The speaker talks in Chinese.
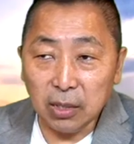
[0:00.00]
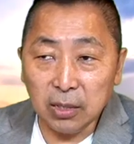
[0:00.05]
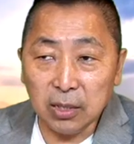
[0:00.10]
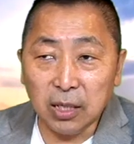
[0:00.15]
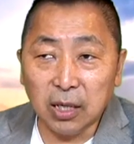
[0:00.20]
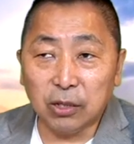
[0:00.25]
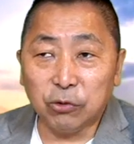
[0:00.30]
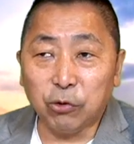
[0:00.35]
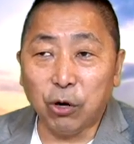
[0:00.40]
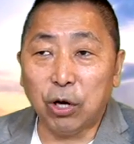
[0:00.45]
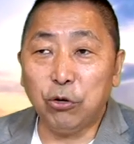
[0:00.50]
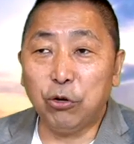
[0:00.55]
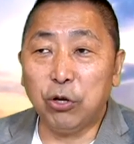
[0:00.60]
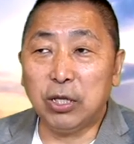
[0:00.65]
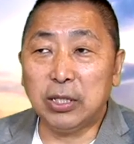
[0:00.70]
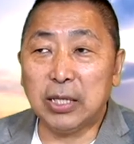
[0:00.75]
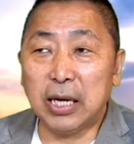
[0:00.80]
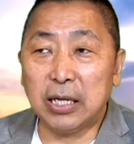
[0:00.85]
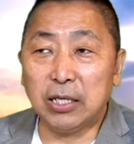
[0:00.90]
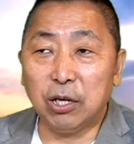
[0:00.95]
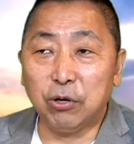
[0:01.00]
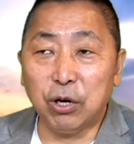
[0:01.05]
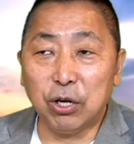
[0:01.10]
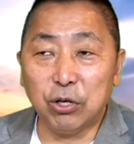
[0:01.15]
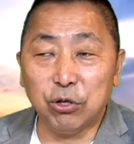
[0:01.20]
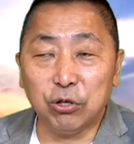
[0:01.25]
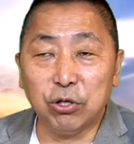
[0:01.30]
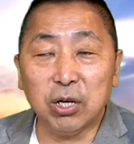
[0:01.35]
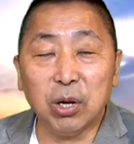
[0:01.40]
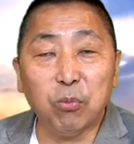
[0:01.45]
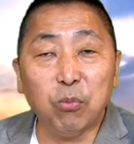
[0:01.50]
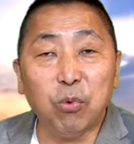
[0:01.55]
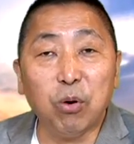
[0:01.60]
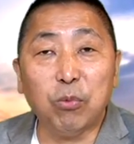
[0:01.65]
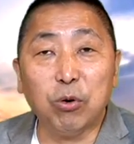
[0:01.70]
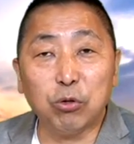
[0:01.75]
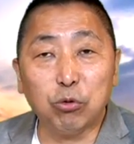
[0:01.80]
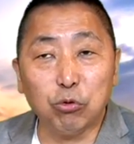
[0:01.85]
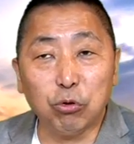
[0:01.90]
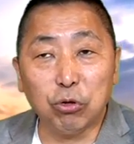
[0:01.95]
这个团队在这段时间默
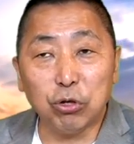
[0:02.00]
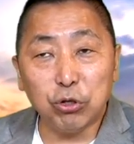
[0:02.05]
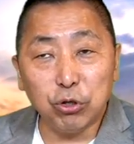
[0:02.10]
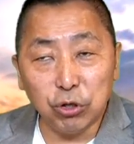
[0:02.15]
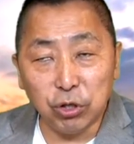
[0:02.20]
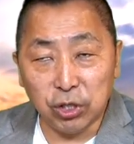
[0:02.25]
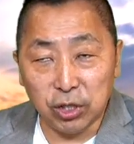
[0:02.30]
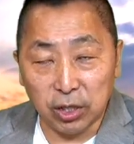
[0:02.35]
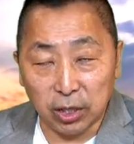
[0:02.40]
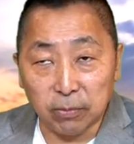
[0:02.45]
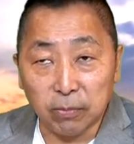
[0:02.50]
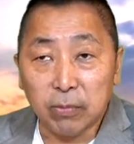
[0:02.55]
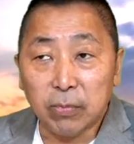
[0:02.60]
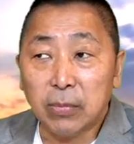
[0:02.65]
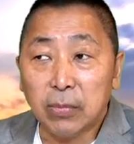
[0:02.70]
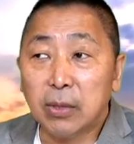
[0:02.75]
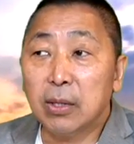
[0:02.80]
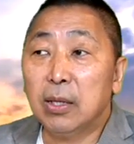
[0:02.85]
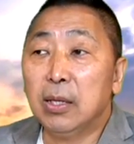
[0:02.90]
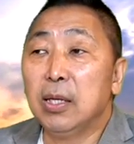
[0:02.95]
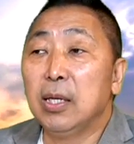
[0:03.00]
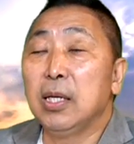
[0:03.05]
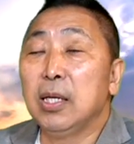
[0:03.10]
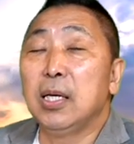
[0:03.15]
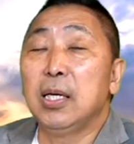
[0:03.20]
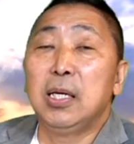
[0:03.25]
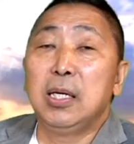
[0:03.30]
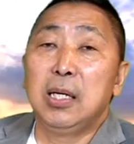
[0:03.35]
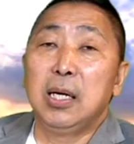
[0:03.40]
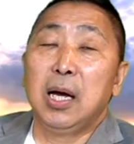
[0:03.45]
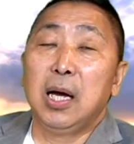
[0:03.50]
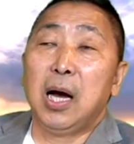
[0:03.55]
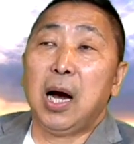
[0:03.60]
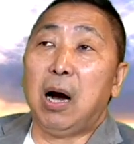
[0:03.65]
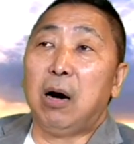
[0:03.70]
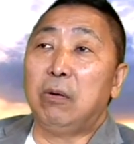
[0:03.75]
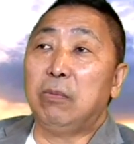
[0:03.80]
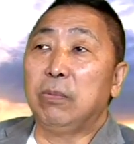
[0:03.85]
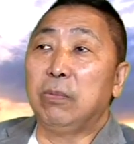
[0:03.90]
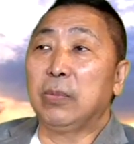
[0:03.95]
默做的事情，
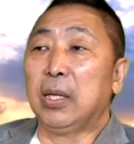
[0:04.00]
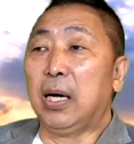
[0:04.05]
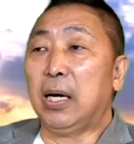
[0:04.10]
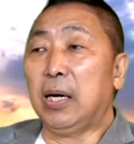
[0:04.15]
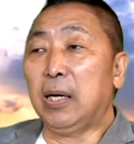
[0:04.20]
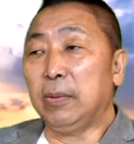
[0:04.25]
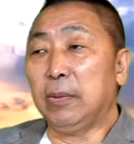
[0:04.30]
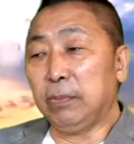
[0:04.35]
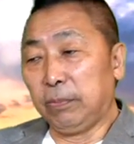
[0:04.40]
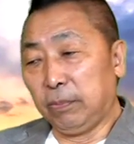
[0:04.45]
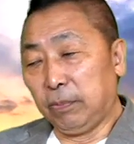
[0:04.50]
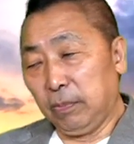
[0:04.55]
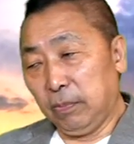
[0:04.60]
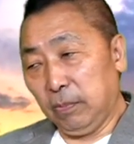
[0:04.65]
好那，